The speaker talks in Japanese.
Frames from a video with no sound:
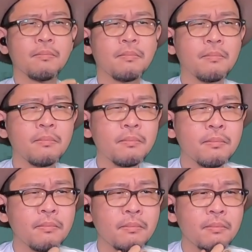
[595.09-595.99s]

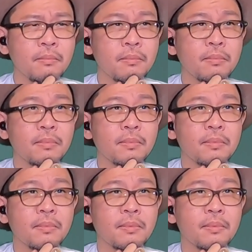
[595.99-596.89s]
んー
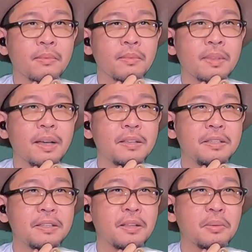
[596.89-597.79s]

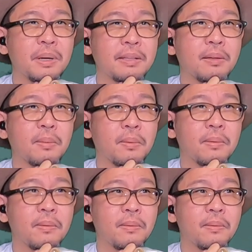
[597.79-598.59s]
何頼まれたの